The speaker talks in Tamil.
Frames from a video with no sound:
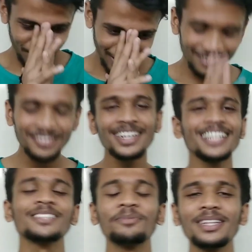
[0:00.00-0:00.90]
படம்
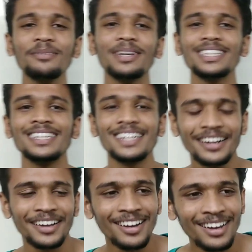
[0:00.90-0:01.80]
ரிலீஸை பற்றி பேசிகிட்டு
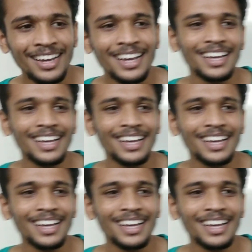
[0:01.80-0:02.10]
இருக்கிறோம்